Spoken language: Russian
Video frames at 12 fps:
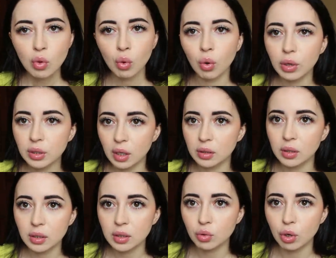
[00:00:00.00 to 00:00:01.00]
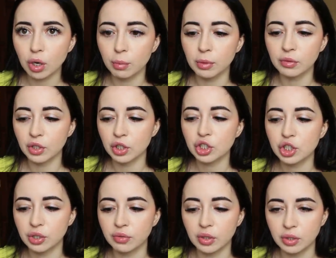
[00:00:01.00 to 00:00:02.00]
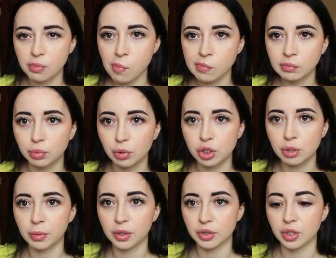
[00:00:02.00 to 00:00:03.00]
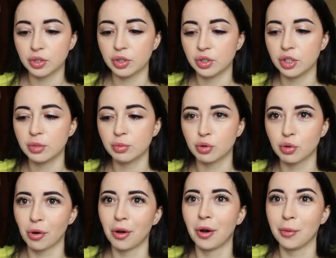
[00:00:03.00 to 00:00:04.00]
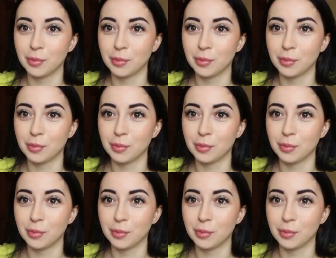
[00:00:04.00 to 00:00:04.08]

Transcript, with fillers: У этой антенны только был внешний вид. Просто показать соседям, что